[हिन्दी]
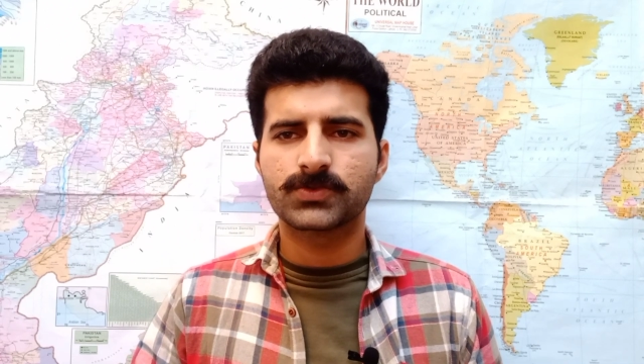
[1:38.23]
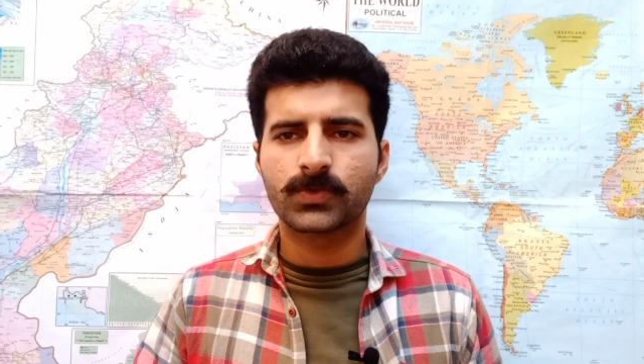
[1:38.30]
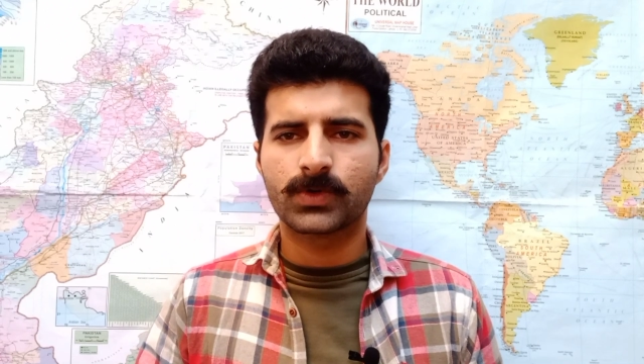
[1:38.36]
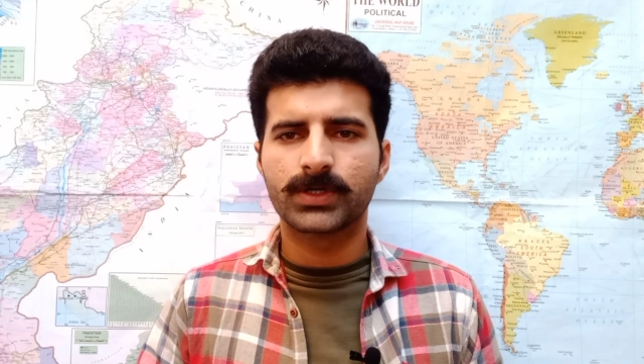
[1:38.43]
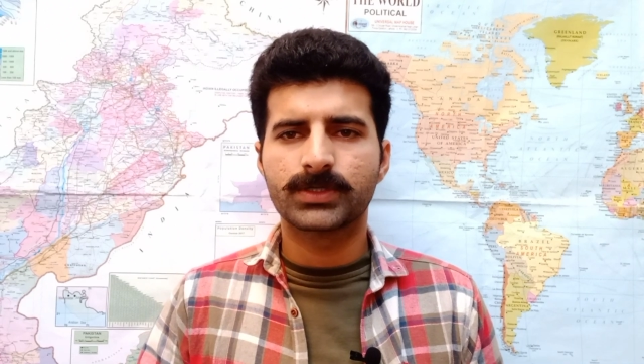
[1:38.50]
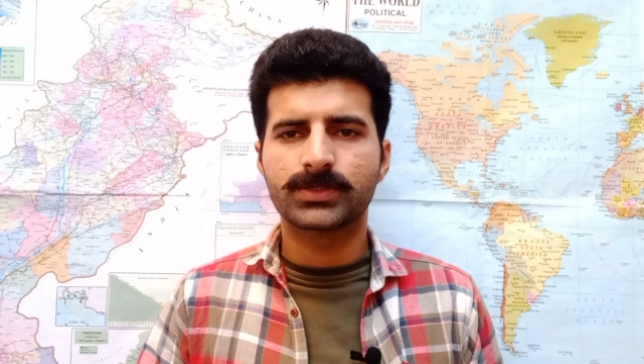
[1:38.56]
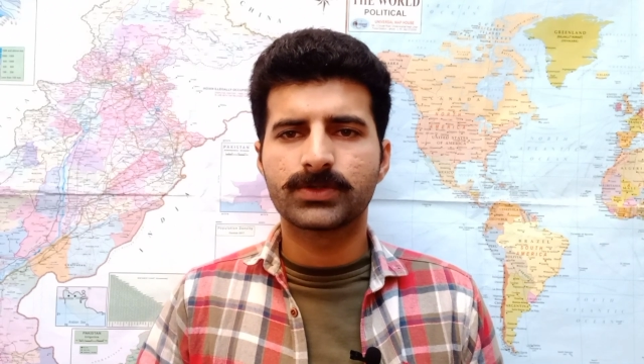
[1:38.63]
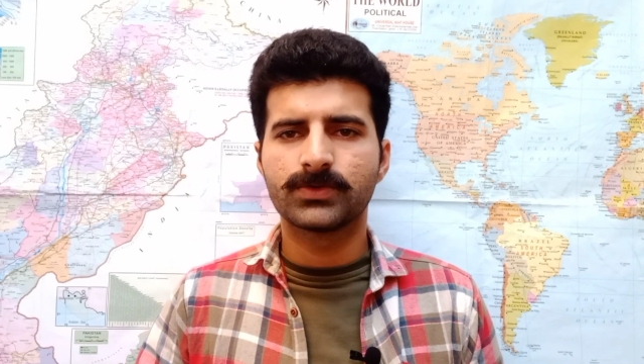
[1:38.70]

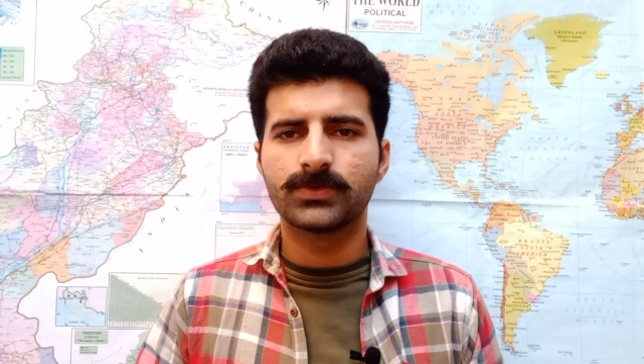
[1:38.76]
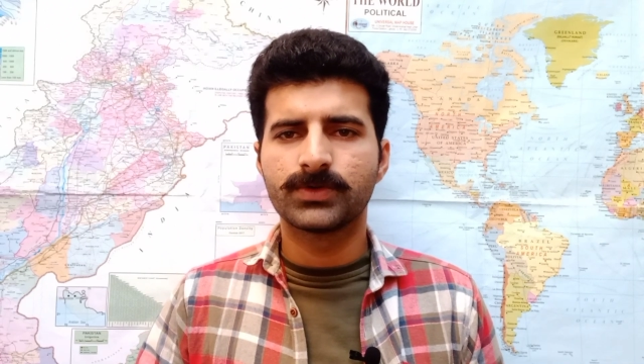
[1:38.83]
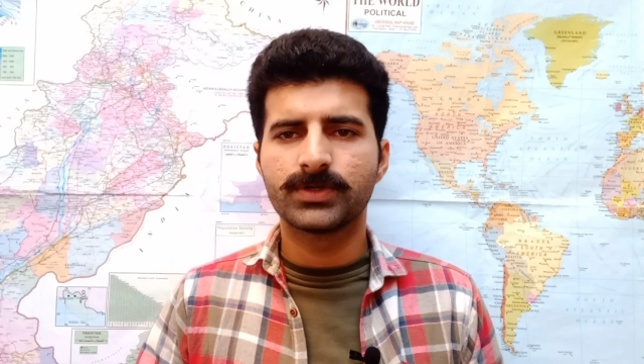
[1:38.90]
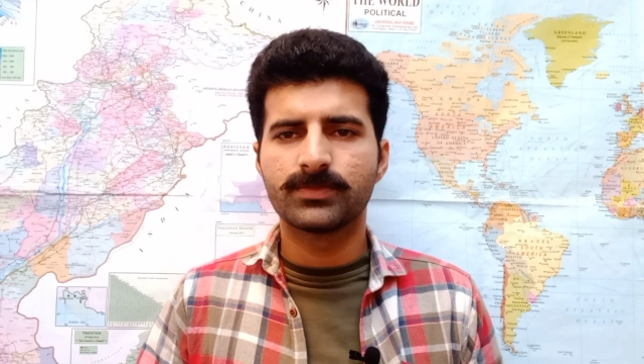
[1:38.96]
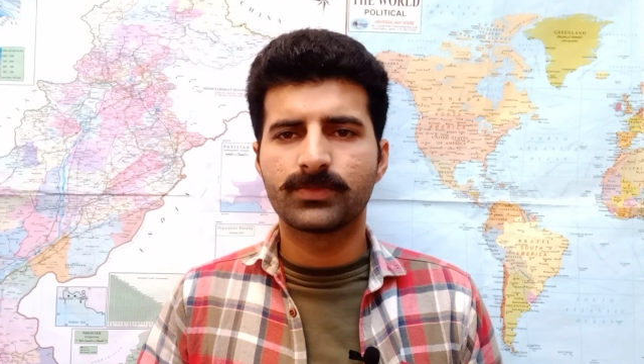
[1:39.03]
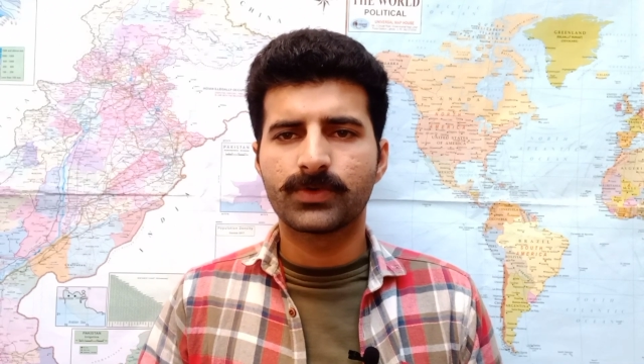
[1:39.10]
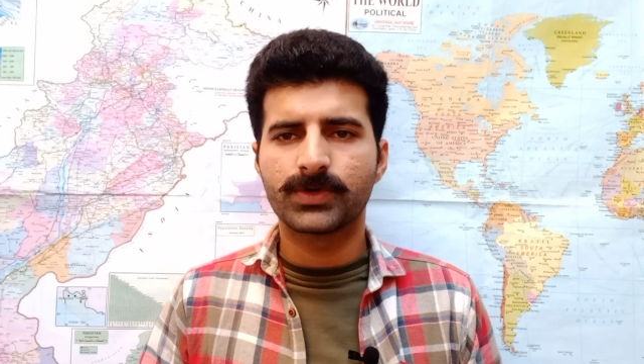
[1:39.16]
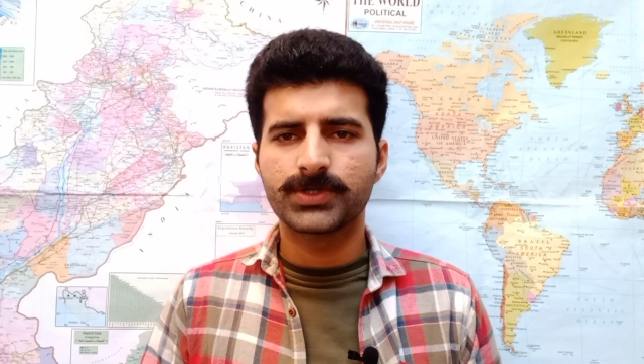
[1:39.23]
सुकड़ती
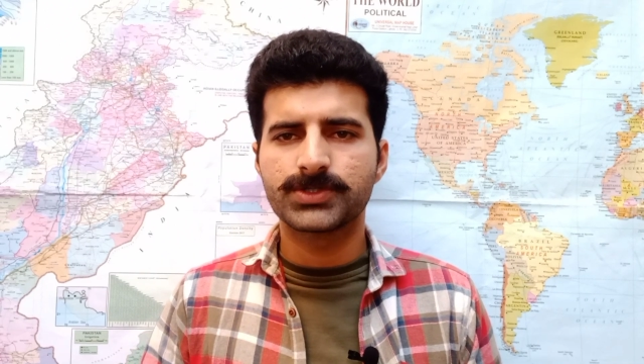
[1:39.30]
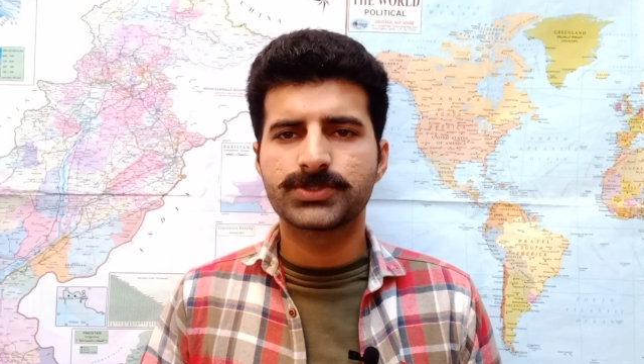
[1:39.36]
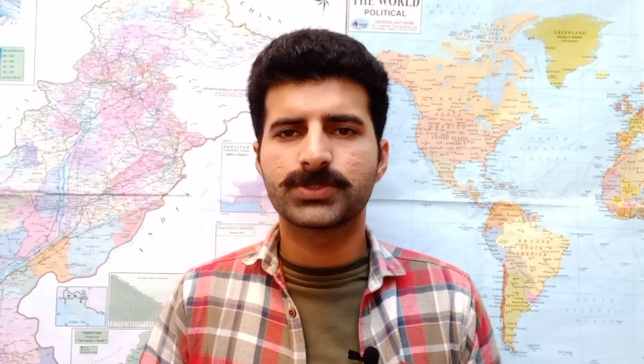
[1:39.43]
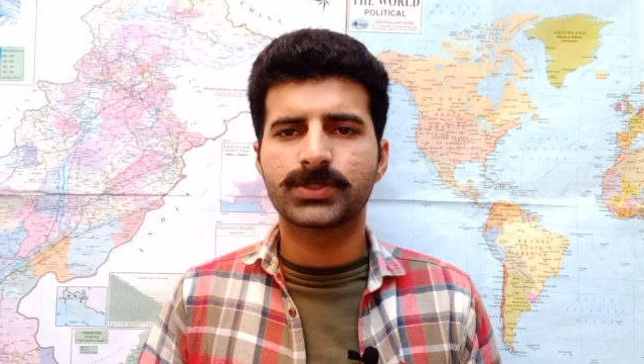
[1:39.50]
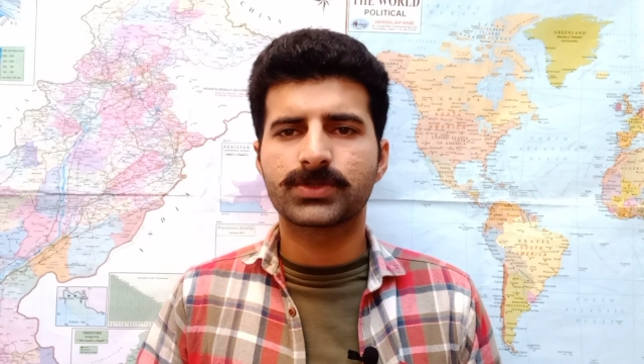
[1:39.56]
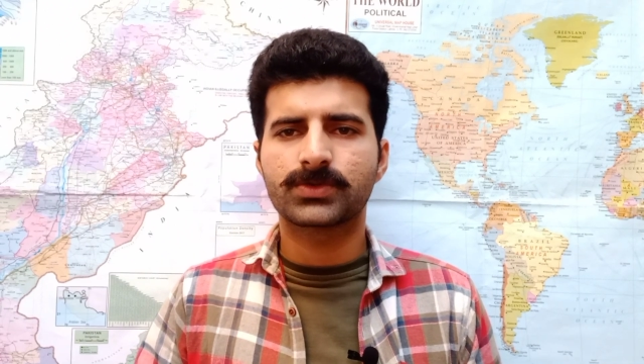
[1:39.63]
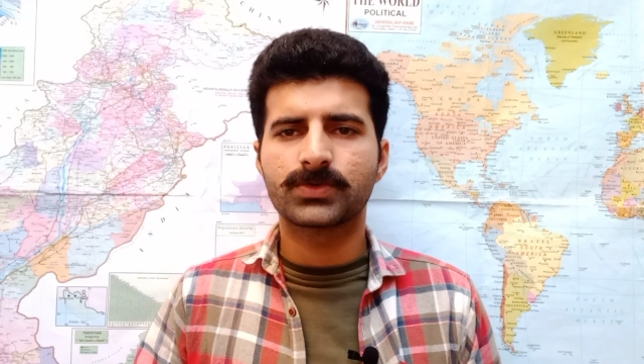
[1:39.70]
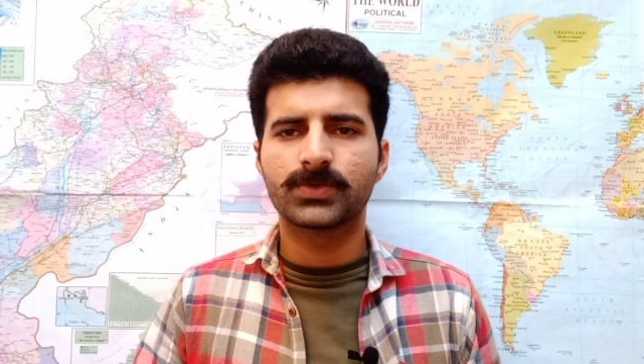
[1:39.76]
हुई
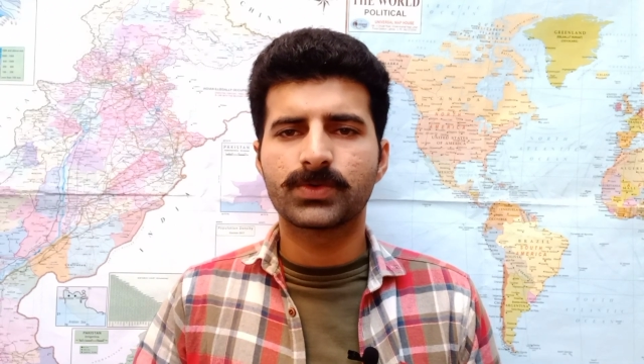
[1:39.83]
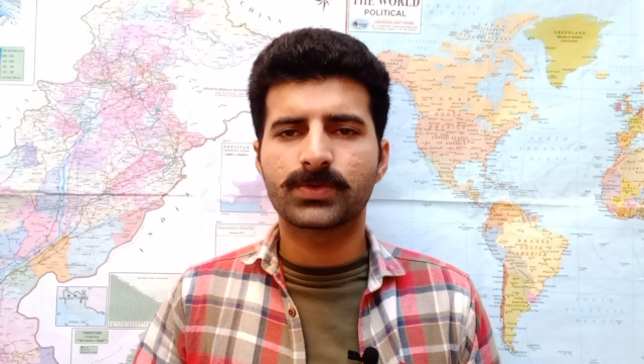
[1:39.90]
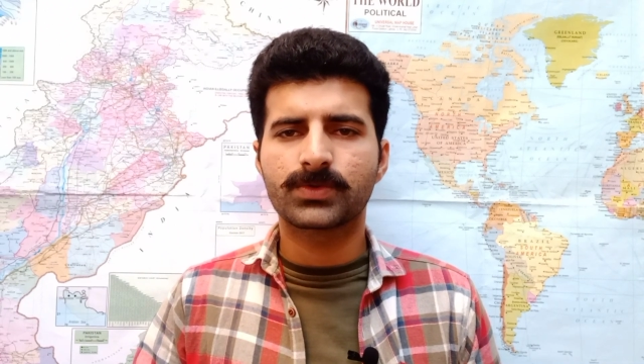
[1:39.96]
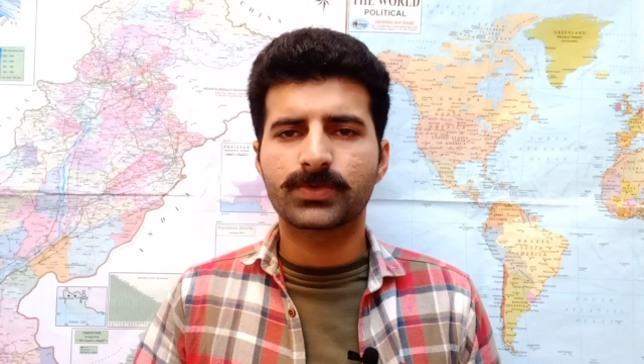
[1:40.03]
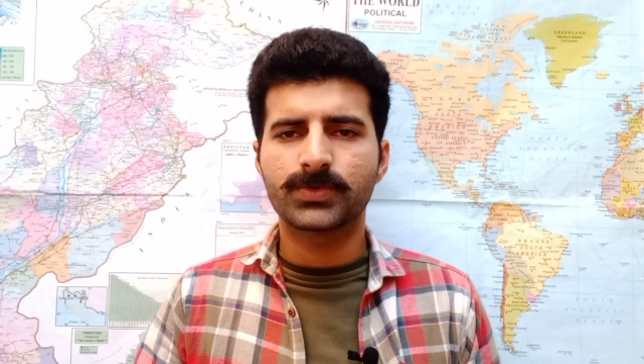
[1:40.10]
मीशत को